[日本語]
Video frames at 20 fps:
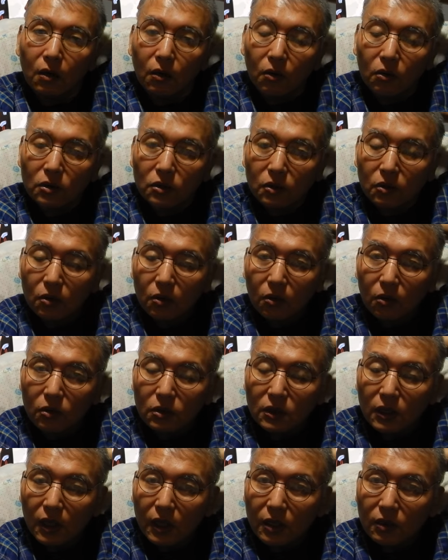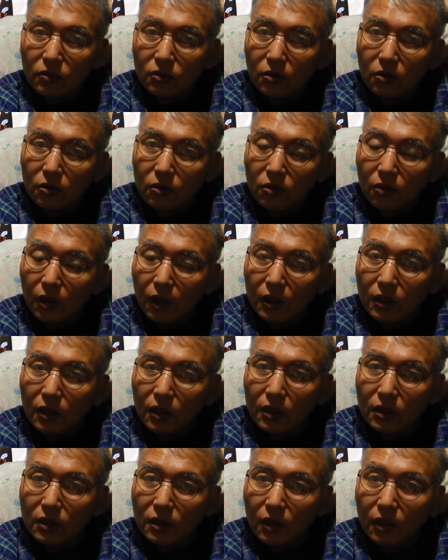上に抑えることが
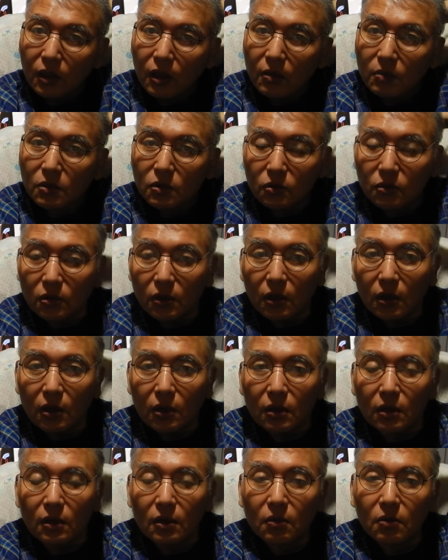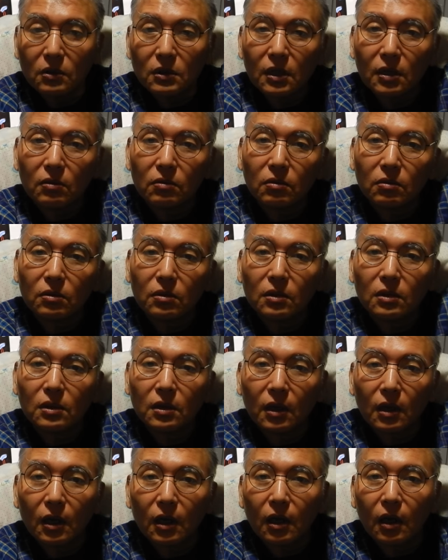できた、刑務所入れて抑えることでき
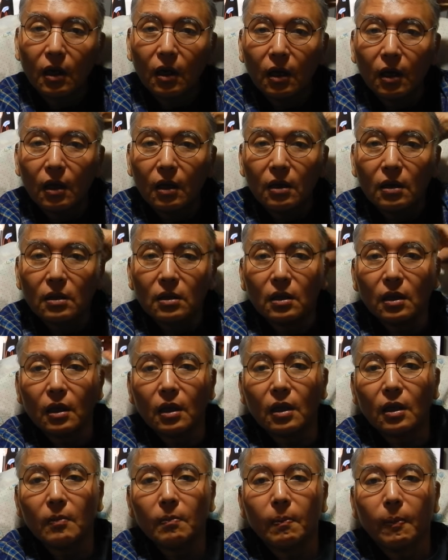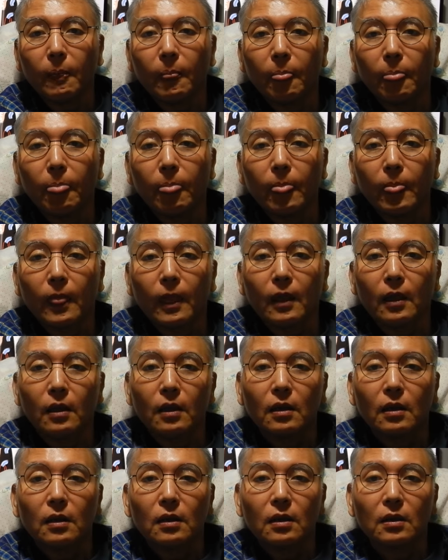たら、ね、
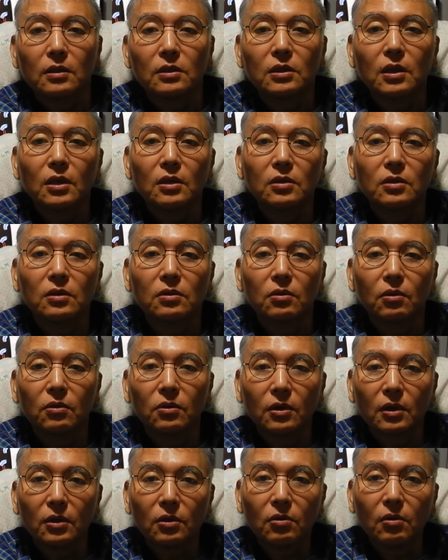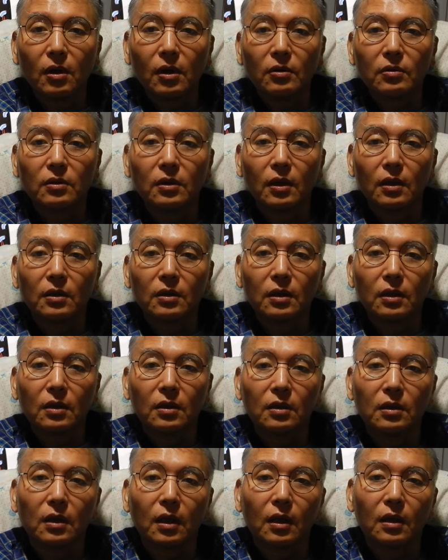試験室、どんな凶悪感
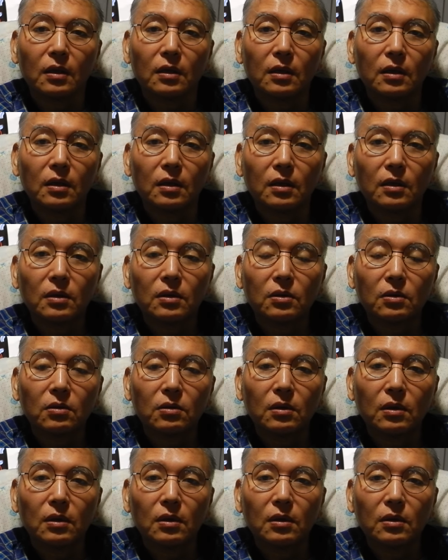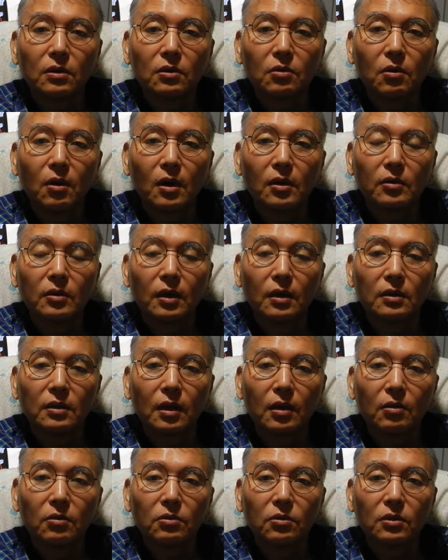だ凶悪犯
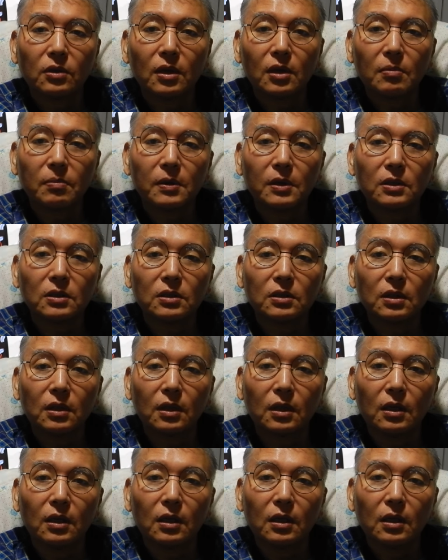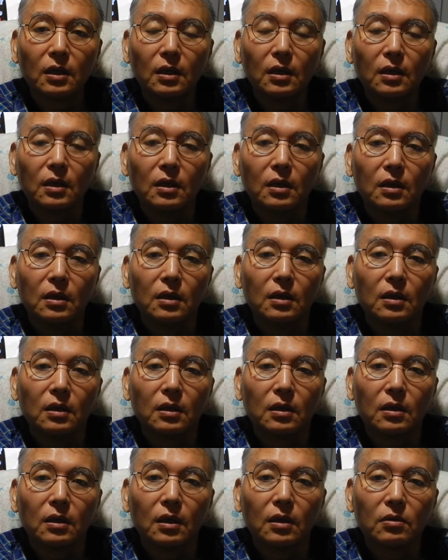だろうとテレパシーでね、
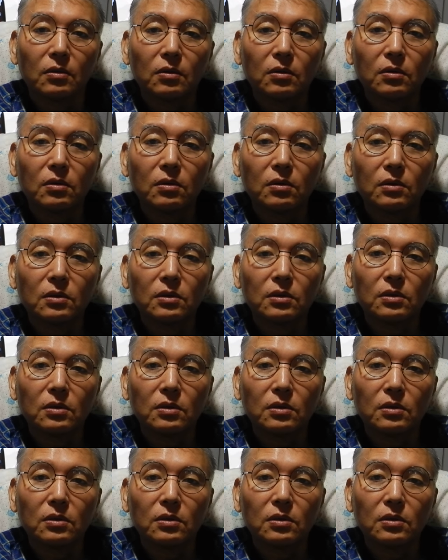えー、あの